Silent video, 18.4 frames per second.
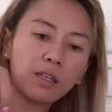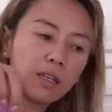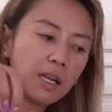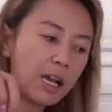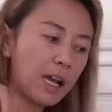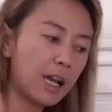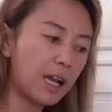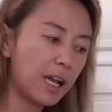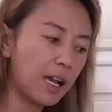Uh,
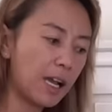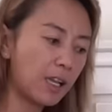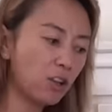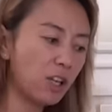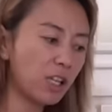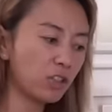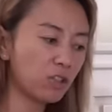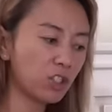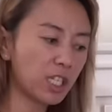ah,
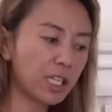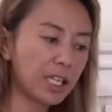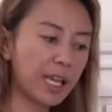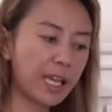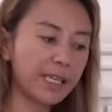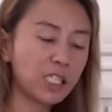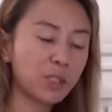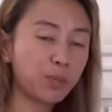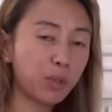ano lang to siya
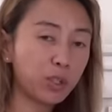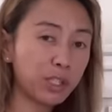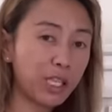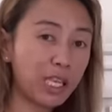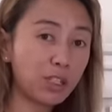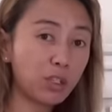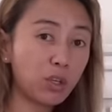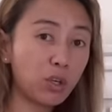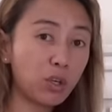guys,
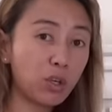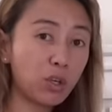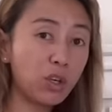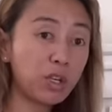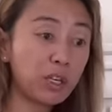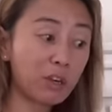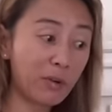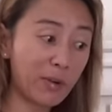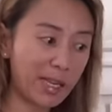
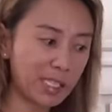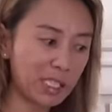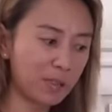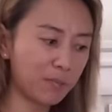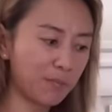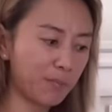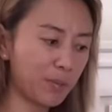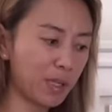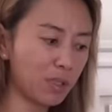potato
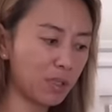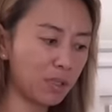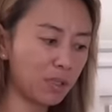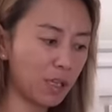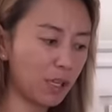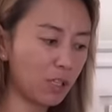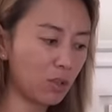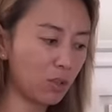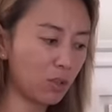crisp.
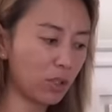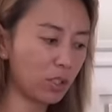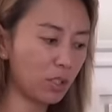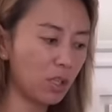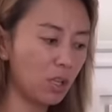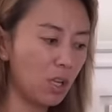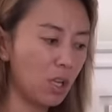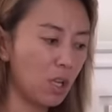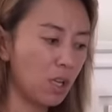Ayun.
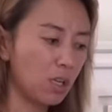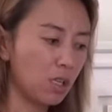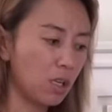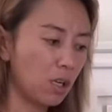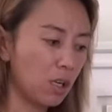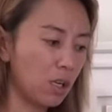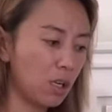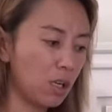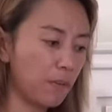
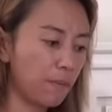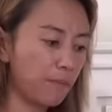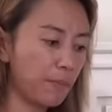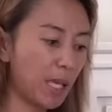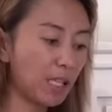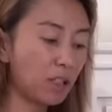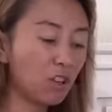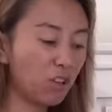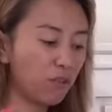Um,
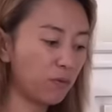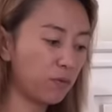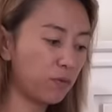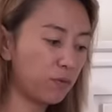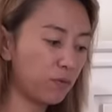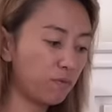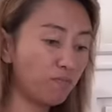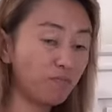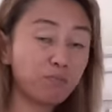made
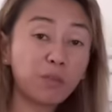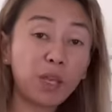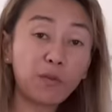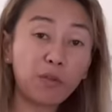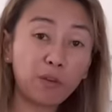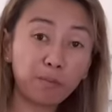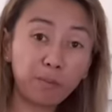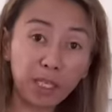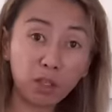of
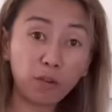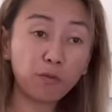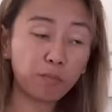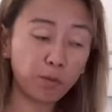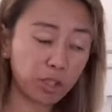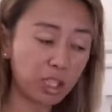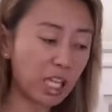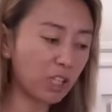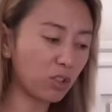made of
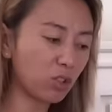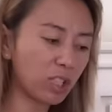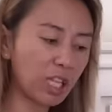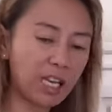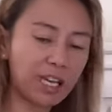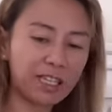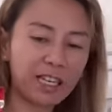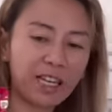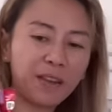potato
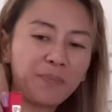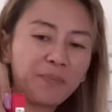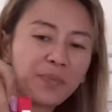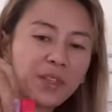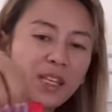talaga.